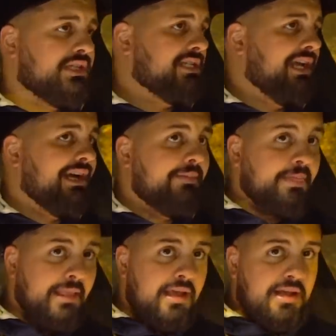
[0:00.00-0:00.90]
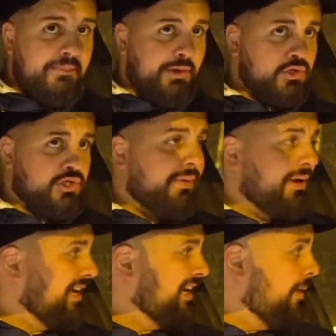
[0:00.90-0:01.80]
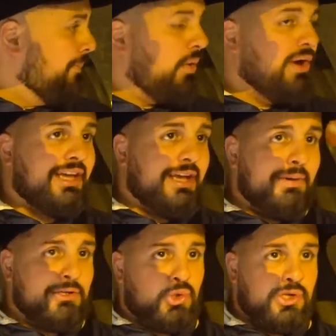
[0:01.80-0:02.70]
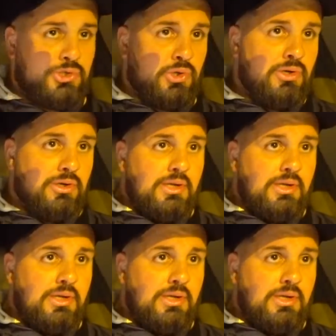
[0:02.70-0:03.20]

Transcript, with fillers: que sea. Pero sí es verdad que después de que pasó eso,